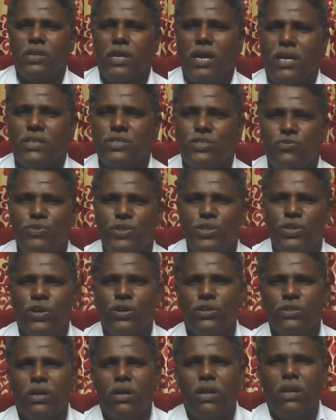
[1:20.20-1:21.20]
గ్యాస్
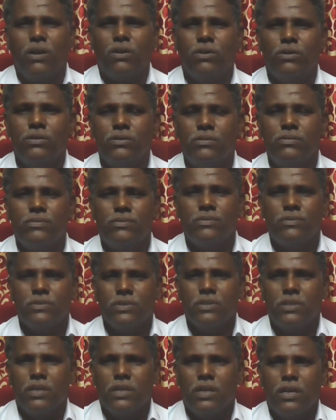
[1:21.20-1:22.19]
వినియోగదారులకు
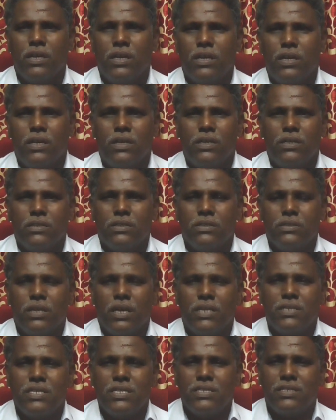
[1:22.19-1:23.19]

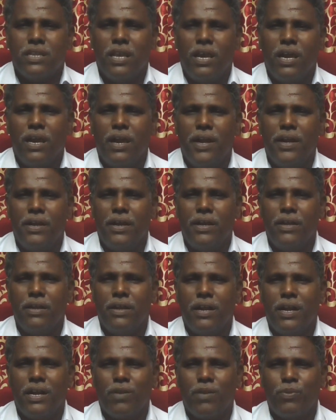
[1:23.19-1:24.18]
దర్శి స్నేహ ఇండియన్
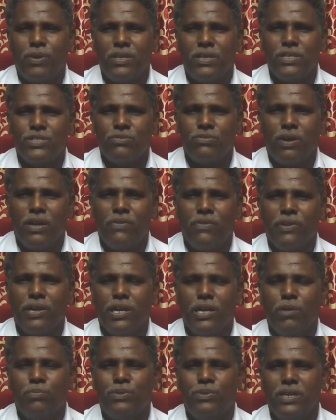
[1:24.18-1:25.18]
ఎంటర్ప్రైజెస్ వారి
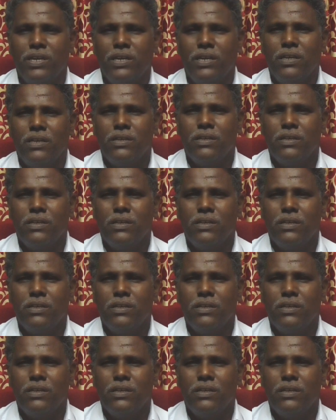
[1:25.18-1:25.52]
విజ్ఞప్తి